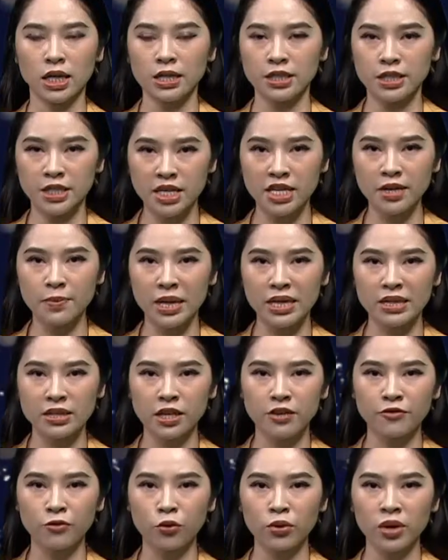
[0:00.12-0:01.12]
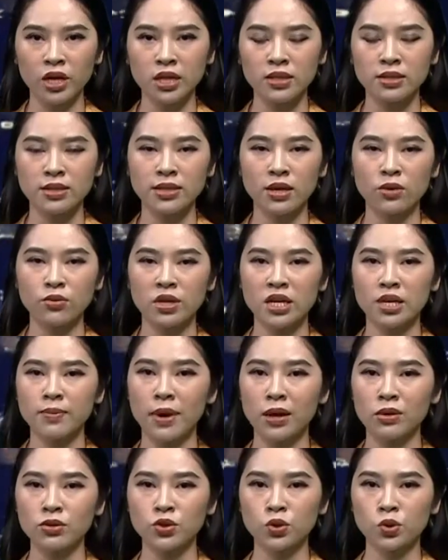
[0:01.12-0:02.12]
Trên địa bàn tỉnh Phú Yên, sau khi
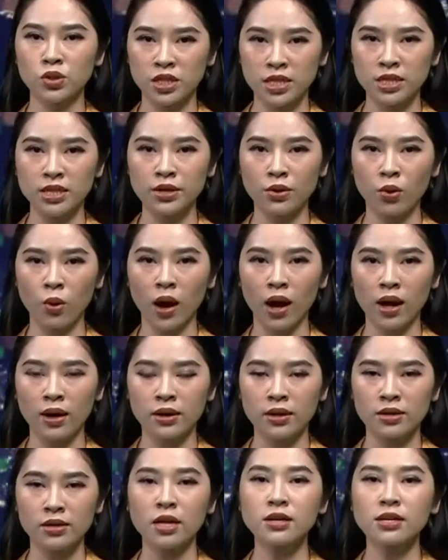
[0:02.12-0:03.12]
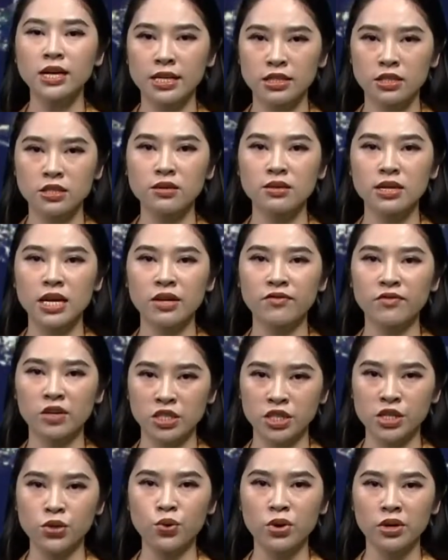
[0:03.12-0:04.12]
bão số chín đi qua, các ngành chức năng
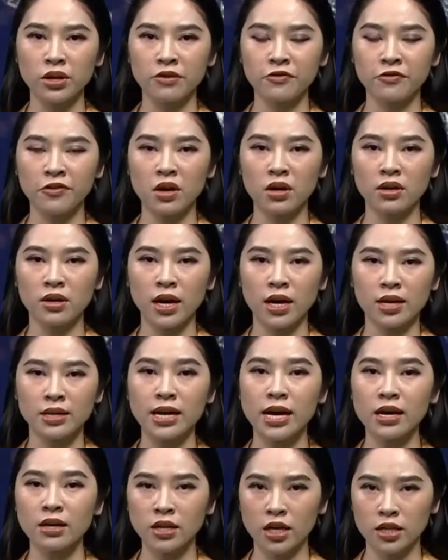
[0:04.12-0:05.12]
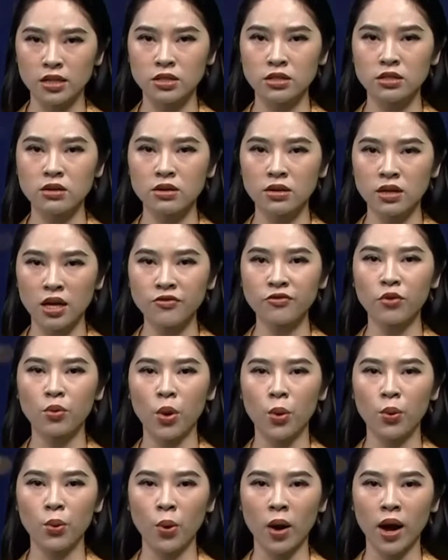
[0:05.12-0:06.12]
và chính quyền địa phương đang khẩn trương khắc
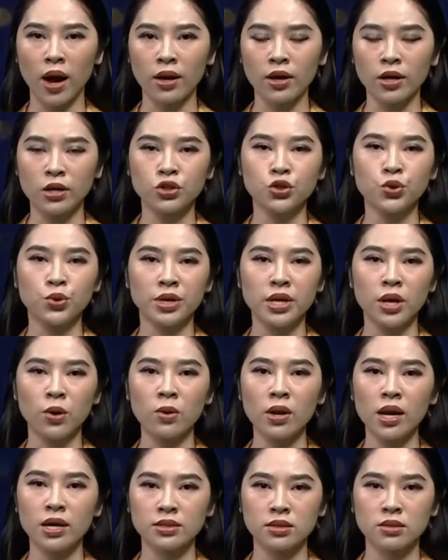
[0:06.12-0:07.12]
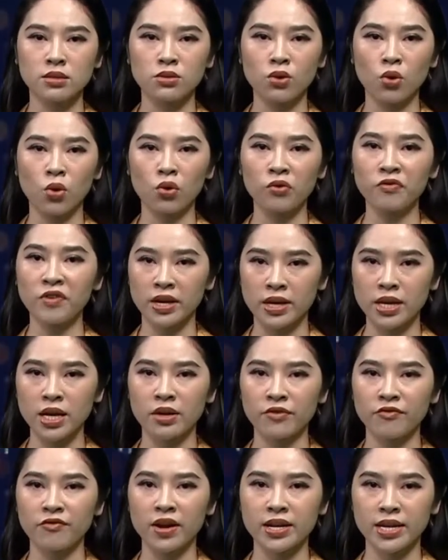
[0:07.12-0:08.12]
phục hậu quả, chủ yếu là sự cố về
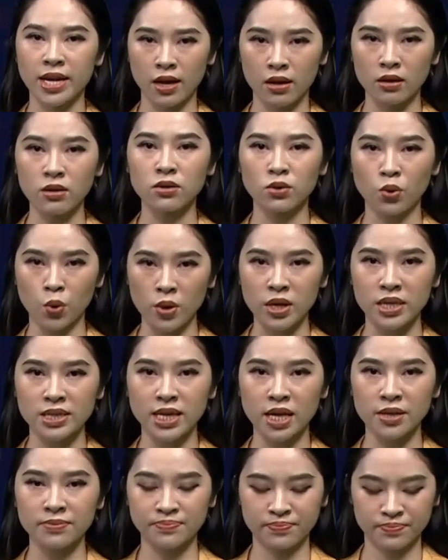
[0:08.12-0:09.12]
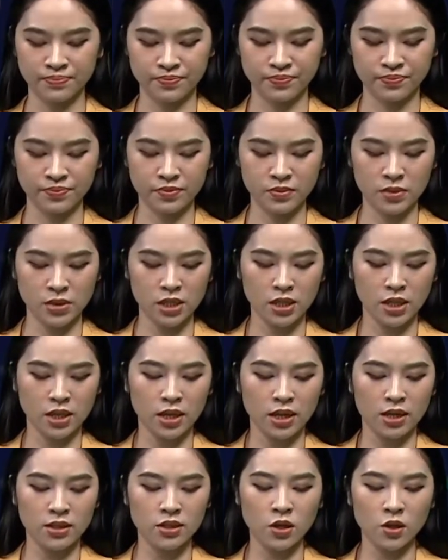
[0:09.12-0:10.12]
điện và nhà ở của người dân.
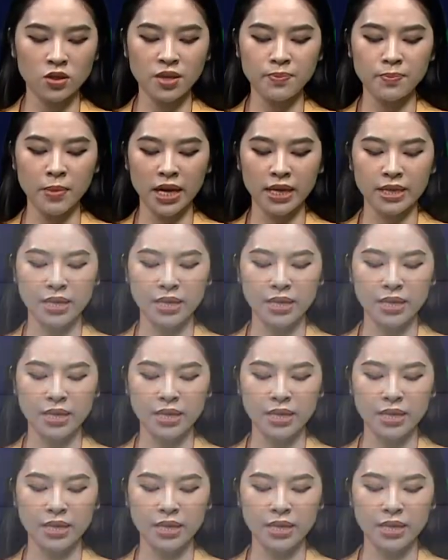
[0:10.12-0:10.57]
Gió giật mạnh